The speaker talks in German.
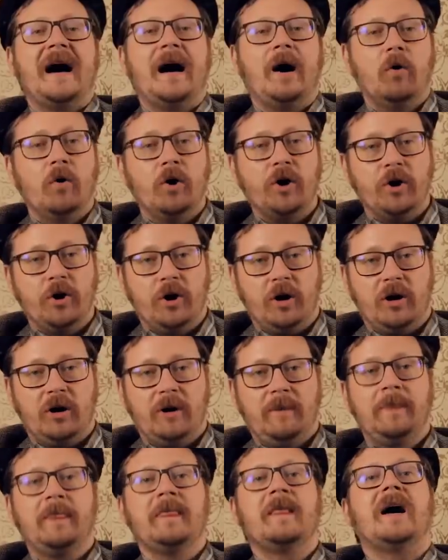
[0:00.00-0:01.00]
auch
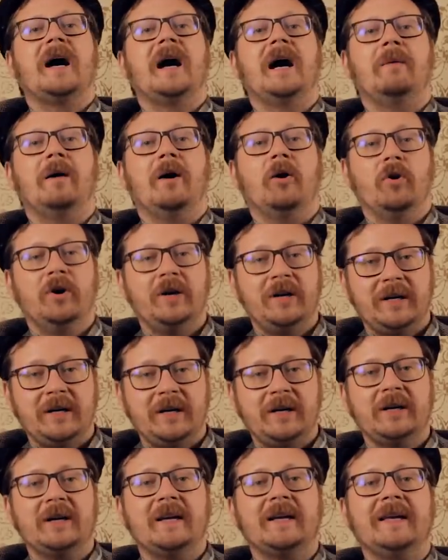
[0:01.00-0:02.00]
noch. Aber
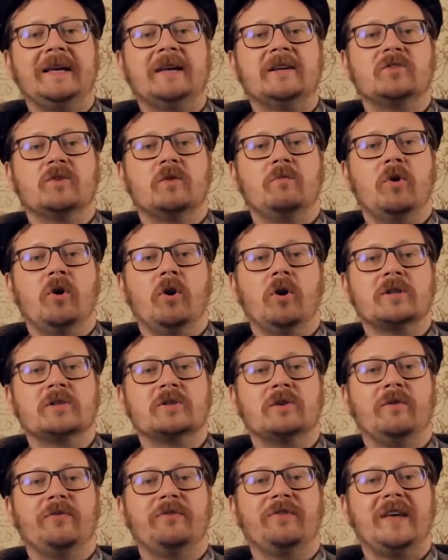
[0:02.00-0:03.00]
heute geht es um
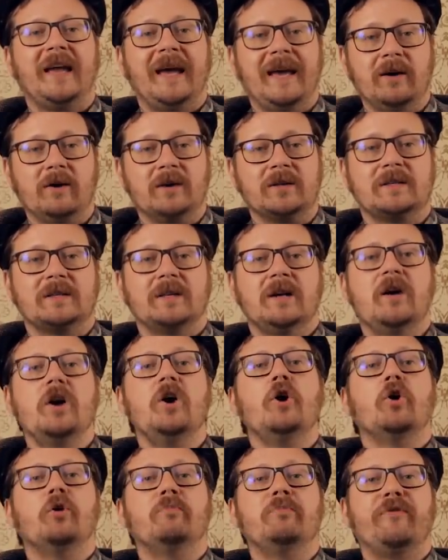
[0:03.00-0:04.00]
Lords of Chaos.
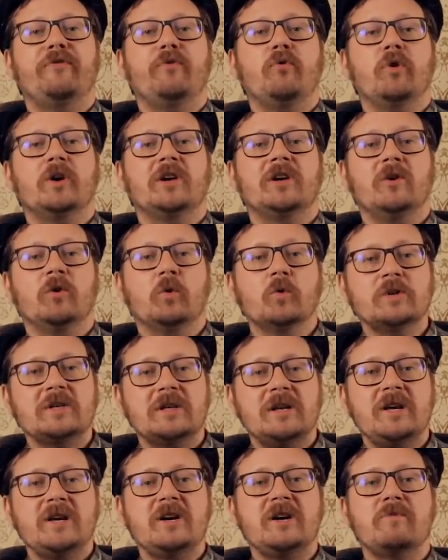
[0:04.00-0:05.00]
Und bevor ich
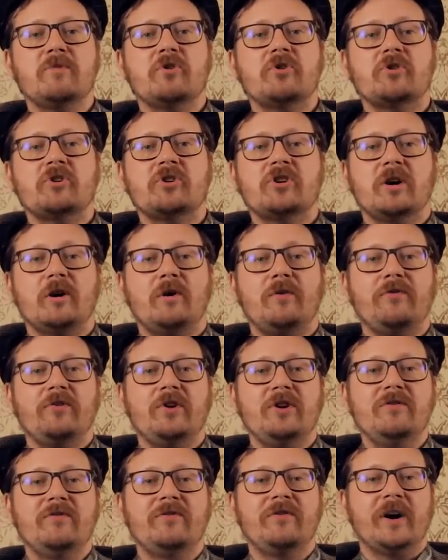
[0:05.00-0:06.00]
loslege, möchte ich darauf
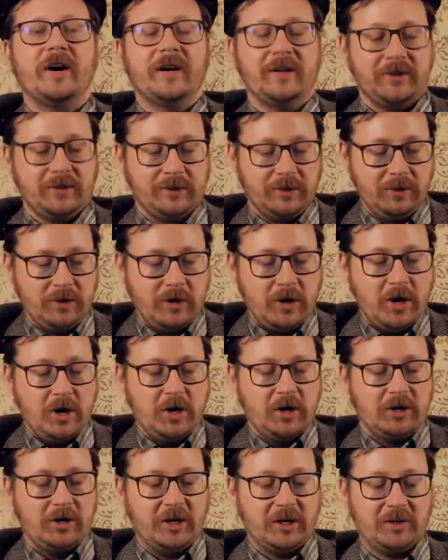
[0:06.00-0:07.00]
hinweisen,
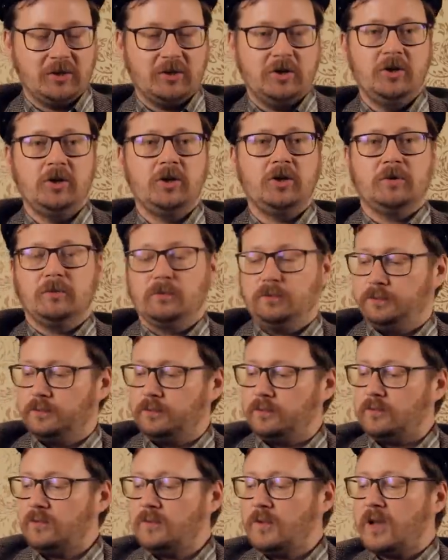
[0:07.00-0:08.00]
dass ich
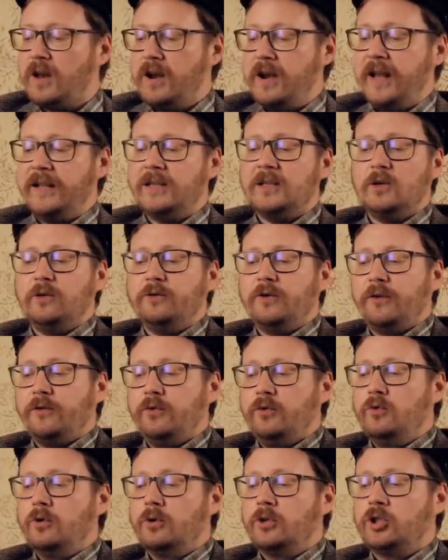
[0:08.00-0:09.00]
nett zur
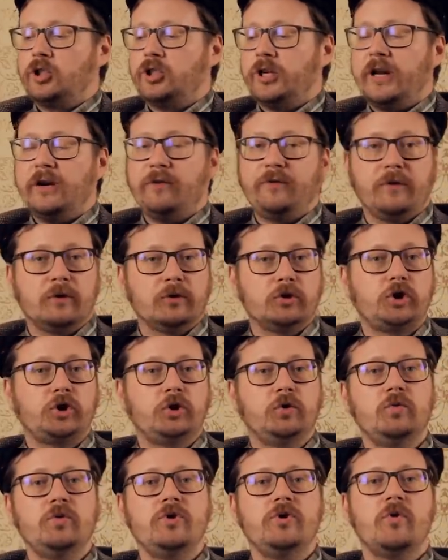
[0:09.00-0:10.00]
Verfügung gestellt von
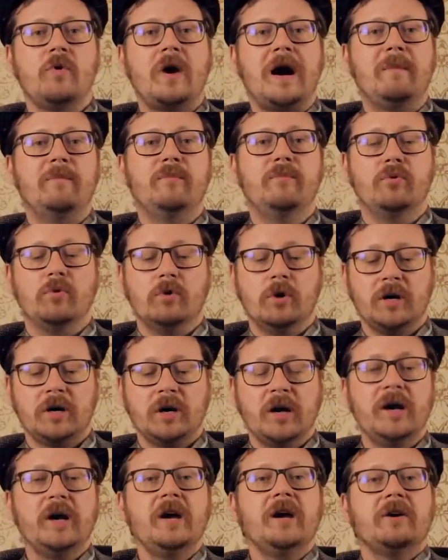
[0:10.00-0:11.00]
Studio
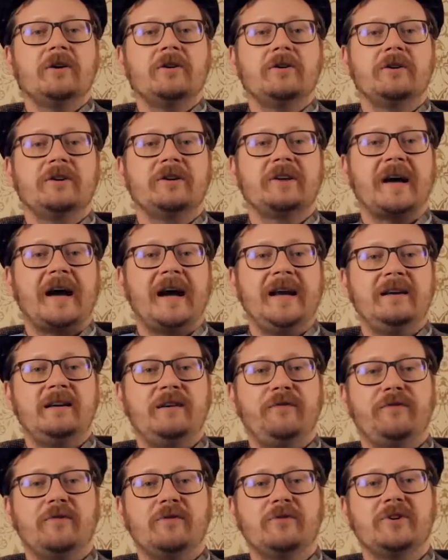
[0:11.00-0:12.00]
Hamburg, äh, drei
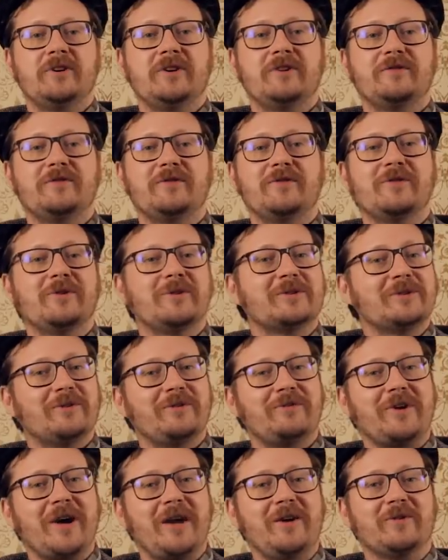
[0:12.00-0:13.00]
DVDs von Lords
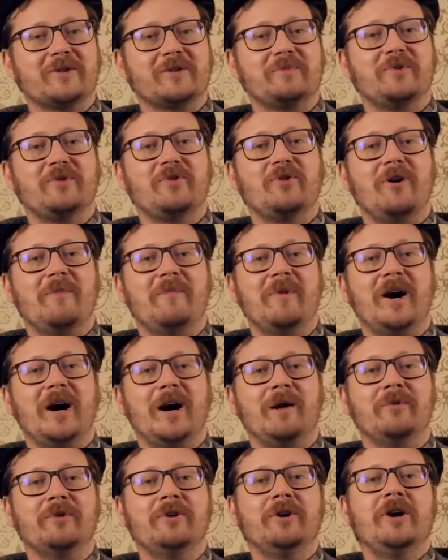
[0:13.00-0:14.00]
of Chaos bekommen
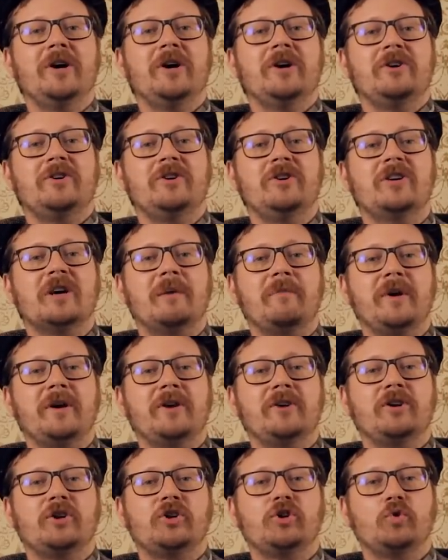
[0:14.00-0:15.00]
habe, die ich am
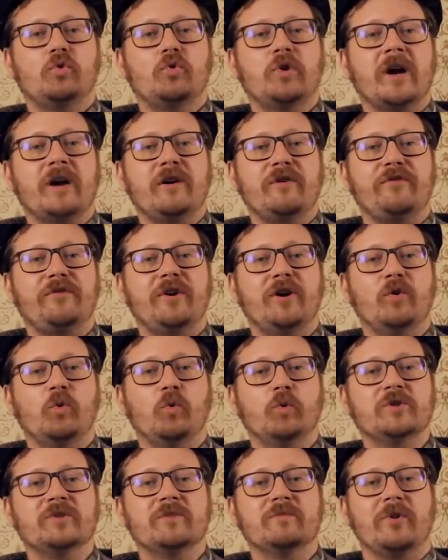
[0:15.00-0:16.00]
Ende der Show gerne
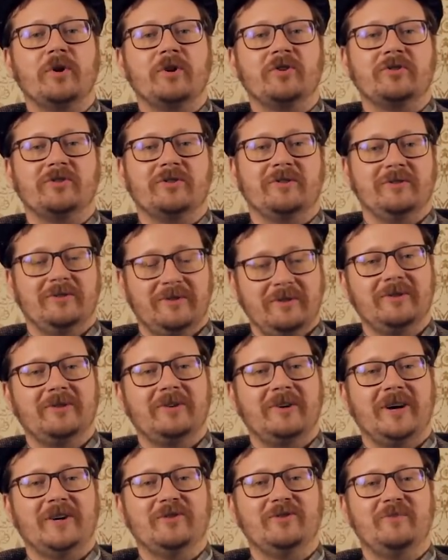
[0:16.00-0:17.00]
verlosen möchte.
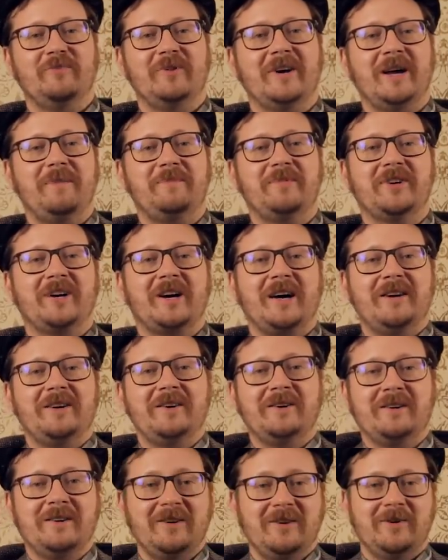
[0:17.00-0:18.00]
Also bleibt
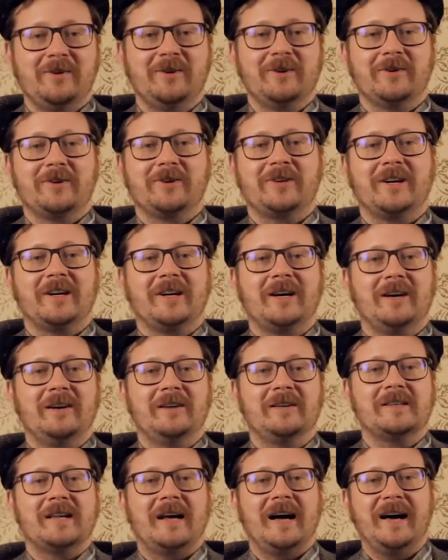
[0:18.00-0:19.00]
dran, hört euch das
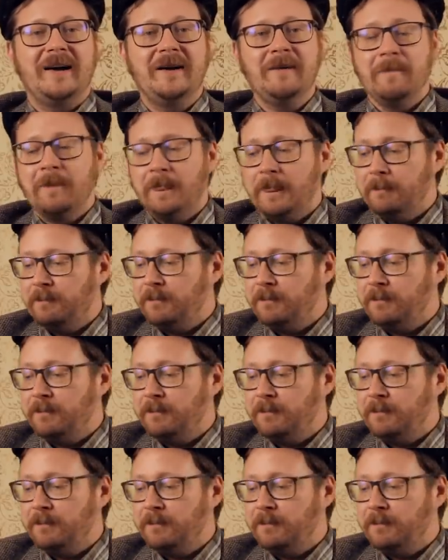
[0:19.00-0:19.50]
alles an.